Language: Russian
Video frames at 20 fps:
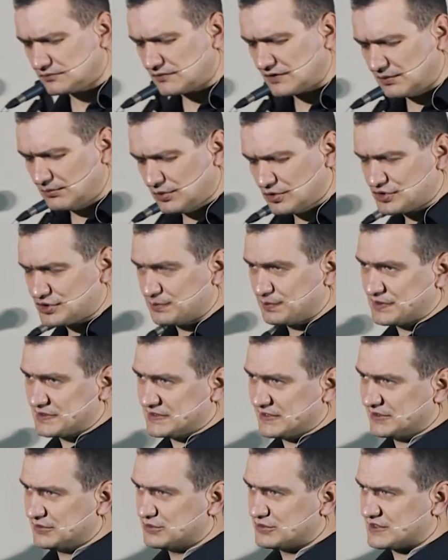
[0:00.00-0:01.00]
больше
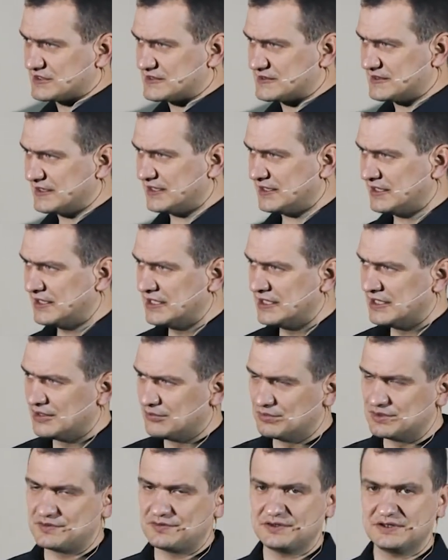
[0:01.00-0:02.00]
преследуется цель
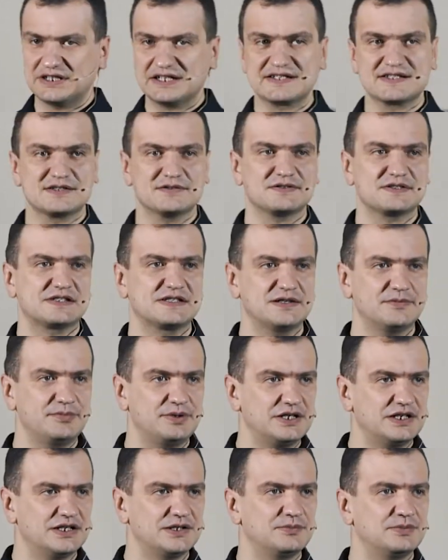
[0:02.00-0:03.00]
быть финансово
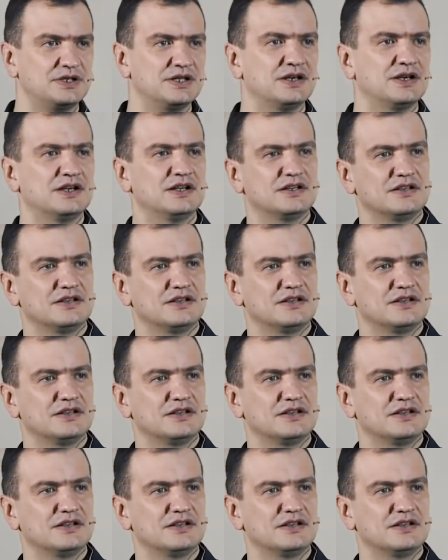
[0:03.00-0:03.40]
стабильными